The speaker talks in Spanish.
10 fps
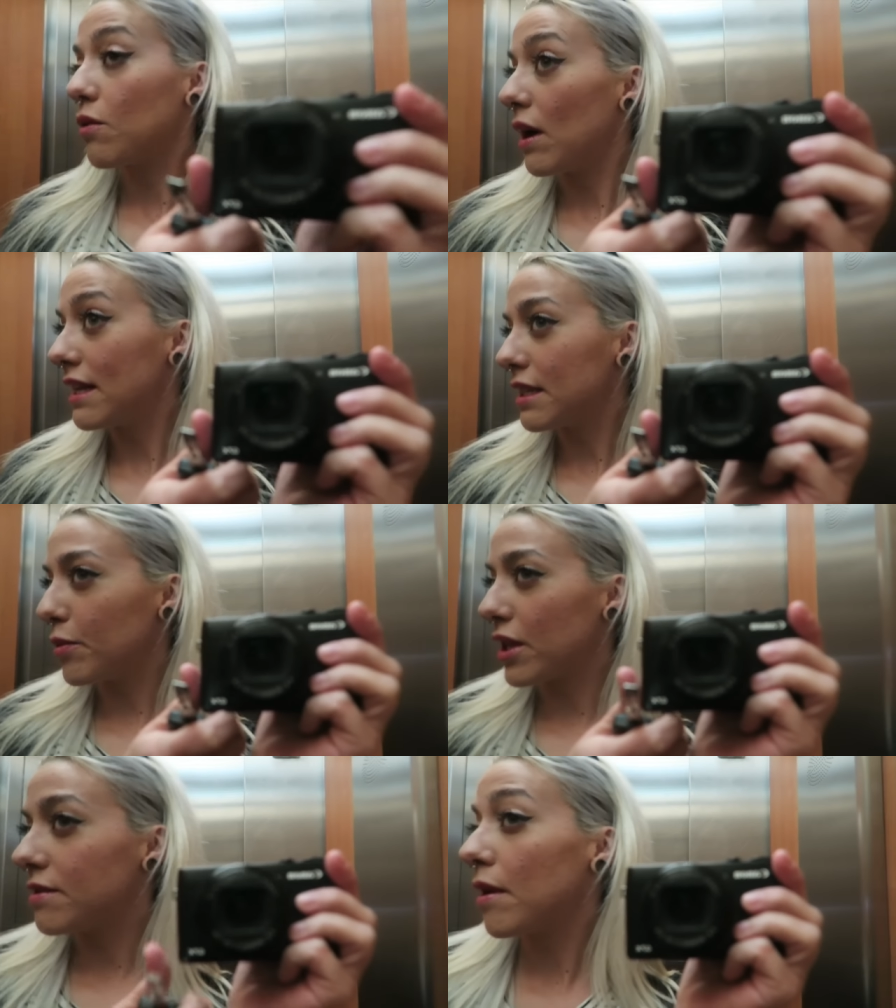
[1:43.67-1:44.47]
Bueno,
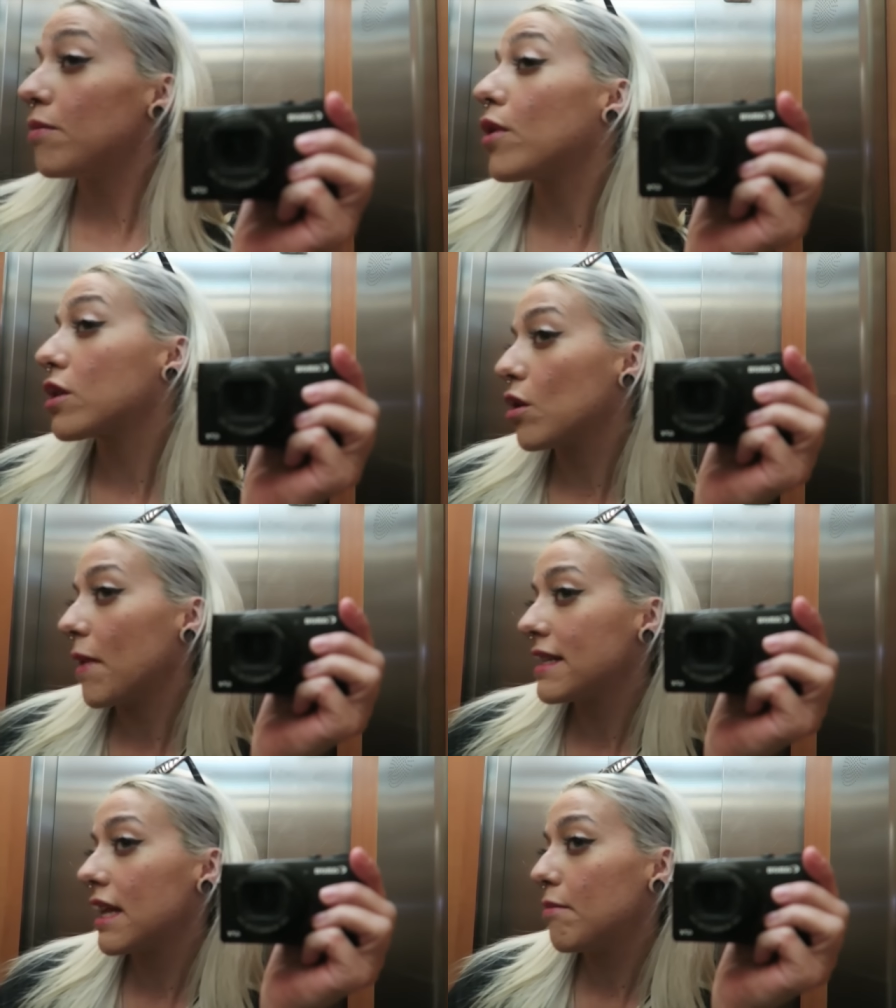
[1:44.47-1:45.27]
así para que estoy un poquito
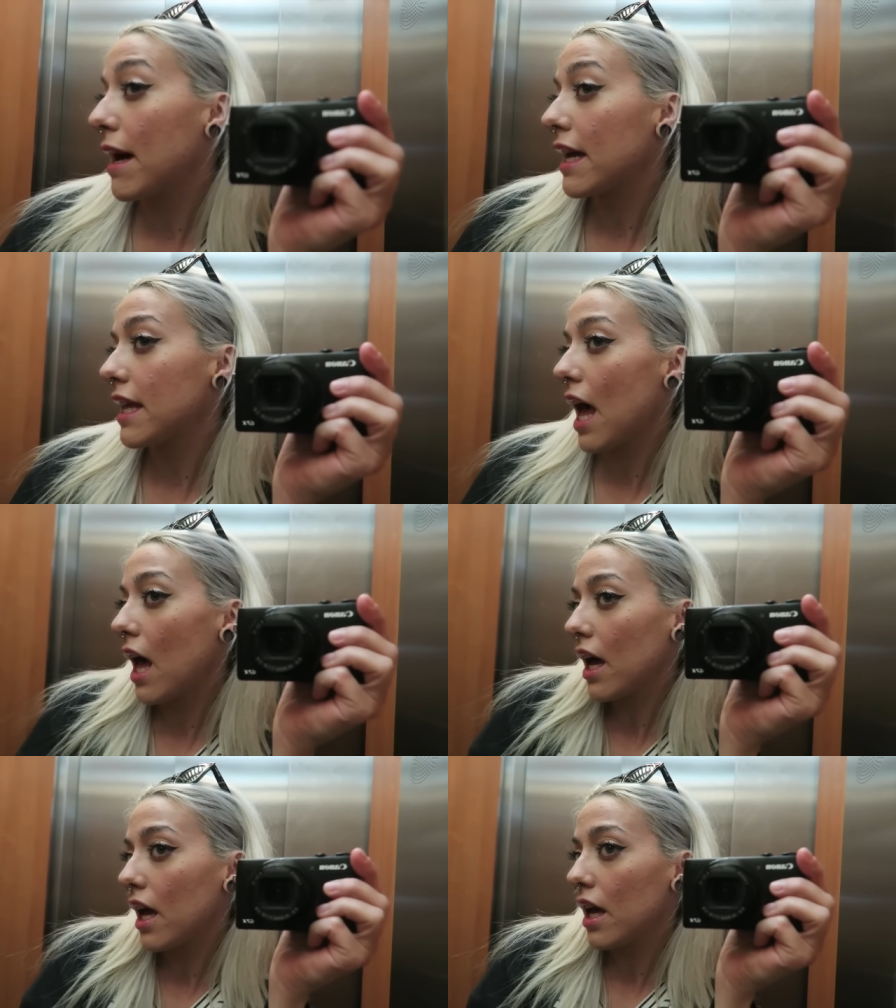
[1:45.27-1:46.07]
más El
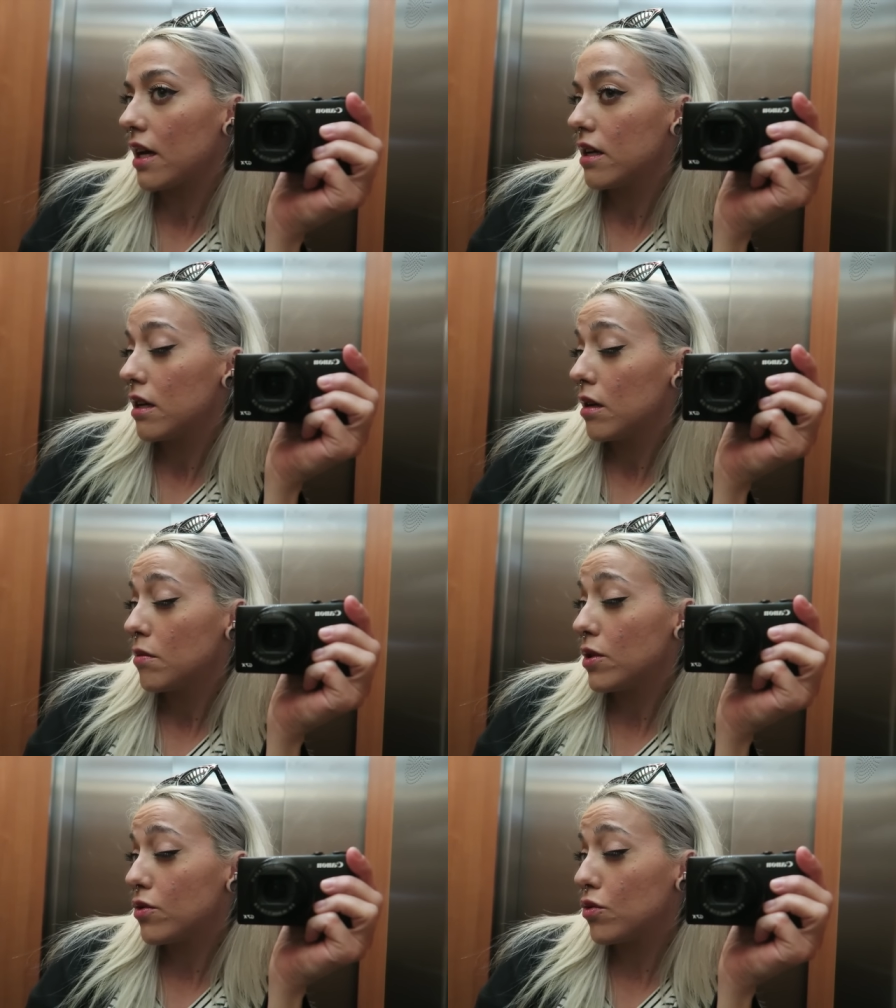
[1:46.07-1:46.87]
maquillaje.
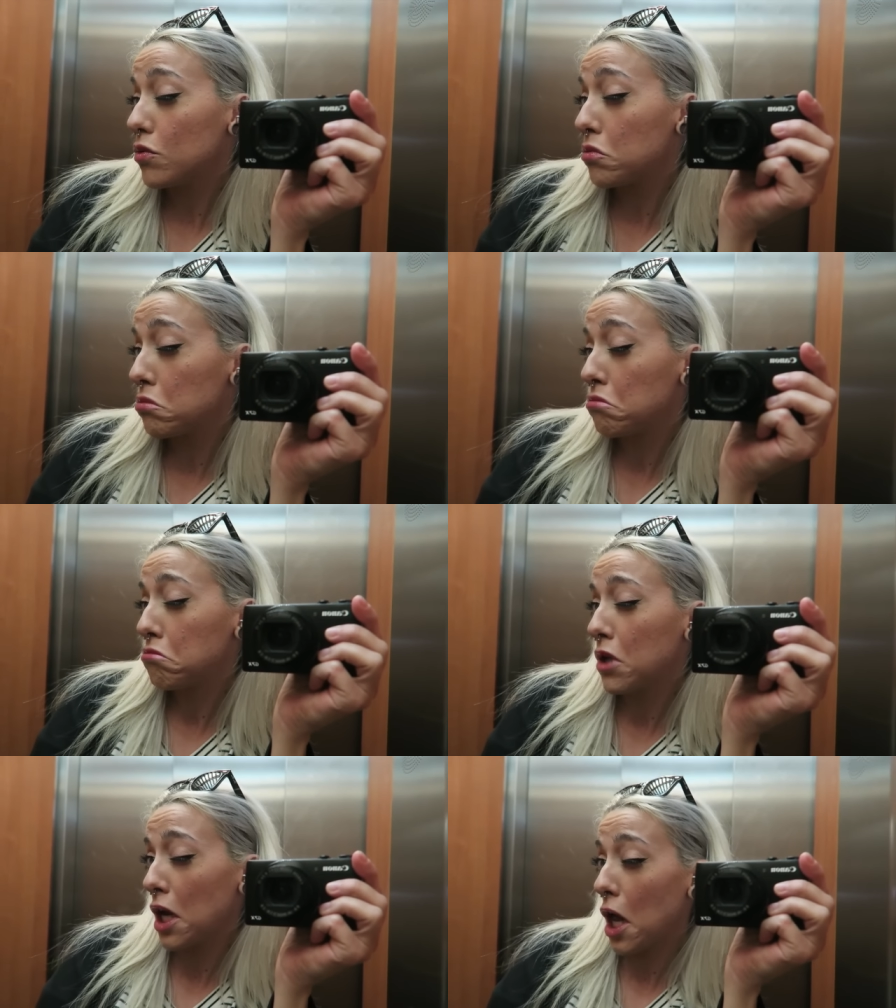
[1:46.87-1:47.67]
Me he hecho
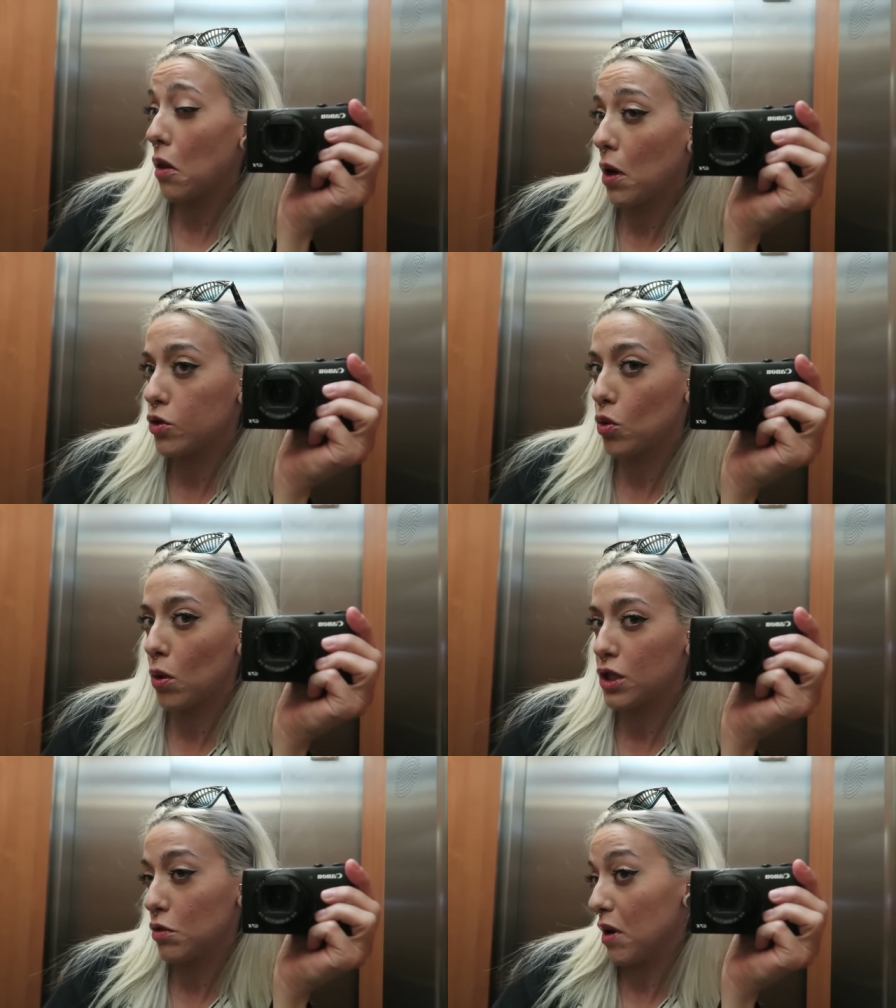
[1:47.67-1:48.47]
un delineado
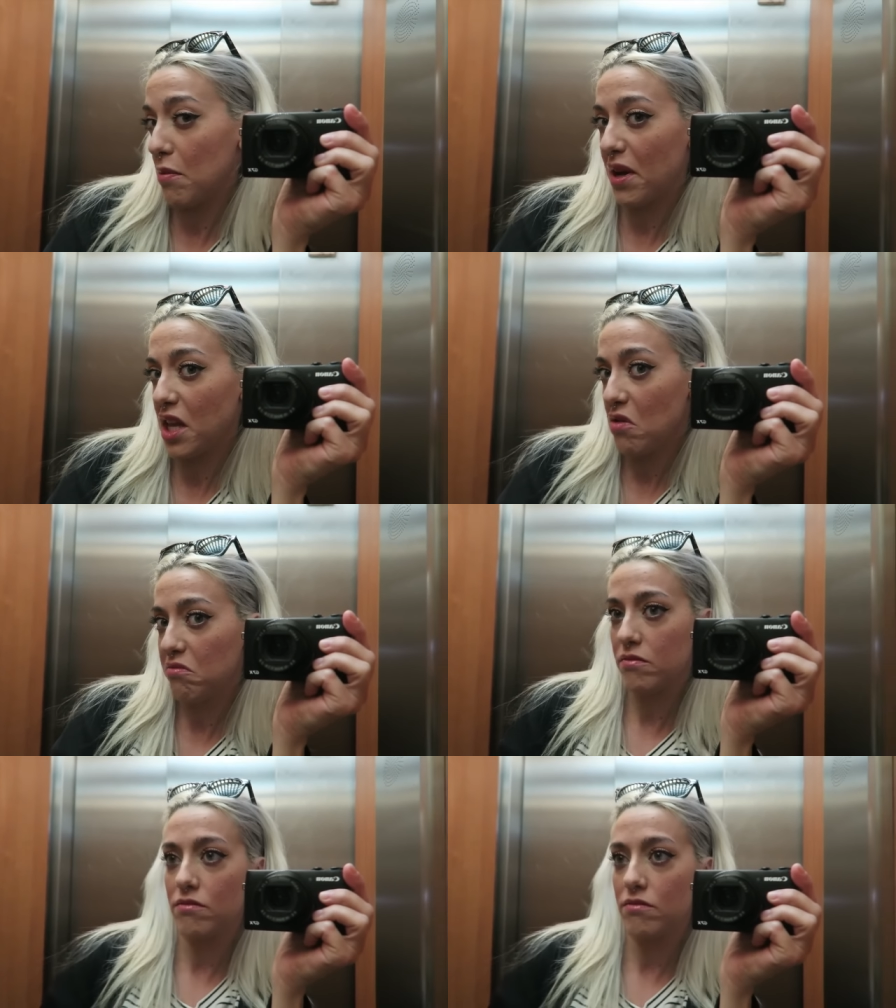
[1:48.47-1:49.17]
gatuno así muy apañado.